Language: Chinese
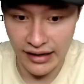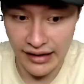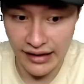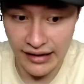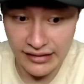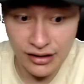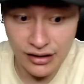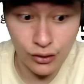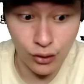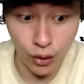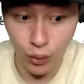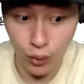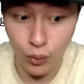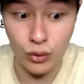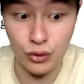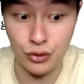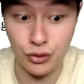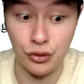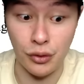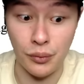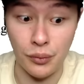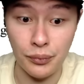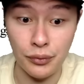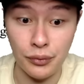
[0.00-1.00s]
一次通过
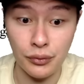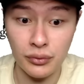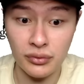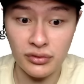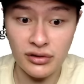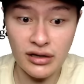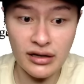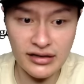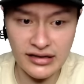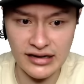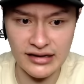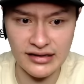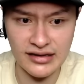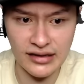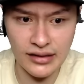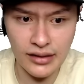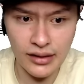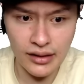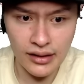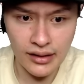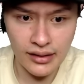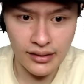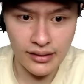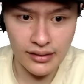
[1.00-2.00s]
全部。那其
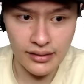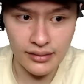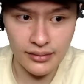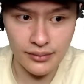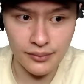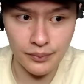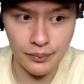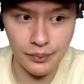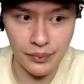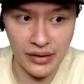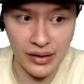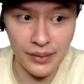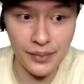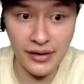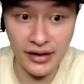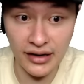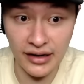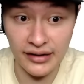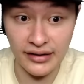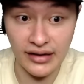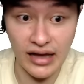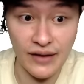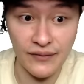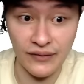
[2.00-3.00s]
实比特币
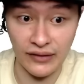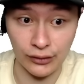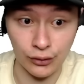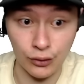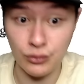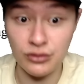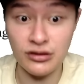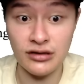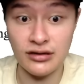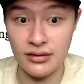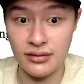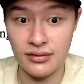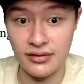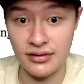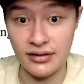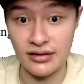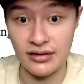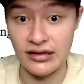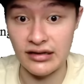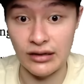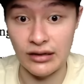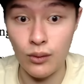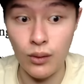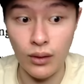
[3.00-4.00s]
跟以太坊都是这个
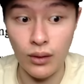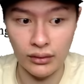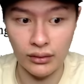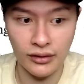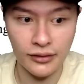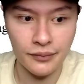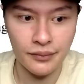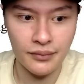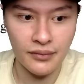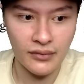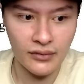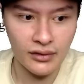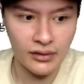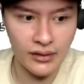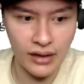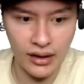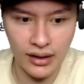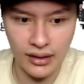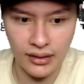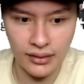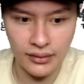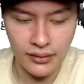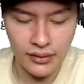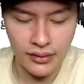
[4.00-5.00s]
情况的。
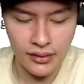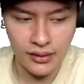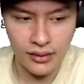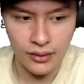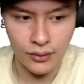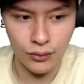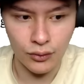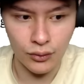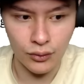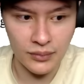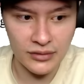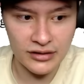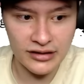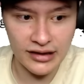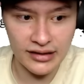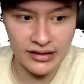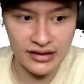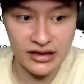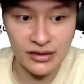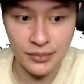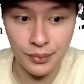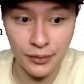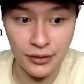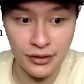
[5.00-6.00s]
那我们在
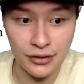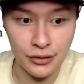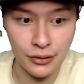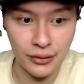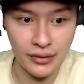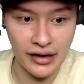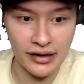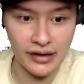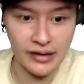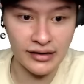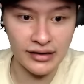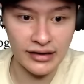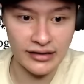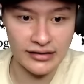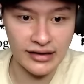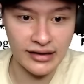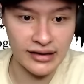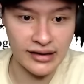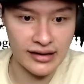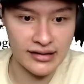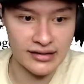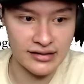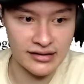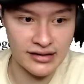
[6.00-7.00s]
直播的时候可以跟大家
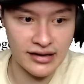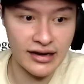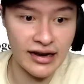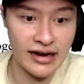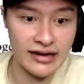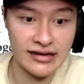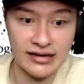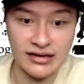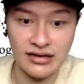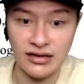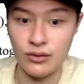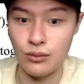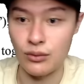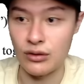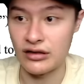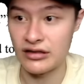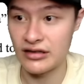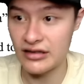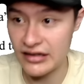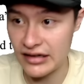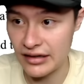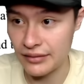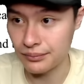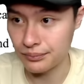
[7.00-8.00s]
来仔细看一下这个文
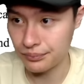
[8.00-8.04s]
件。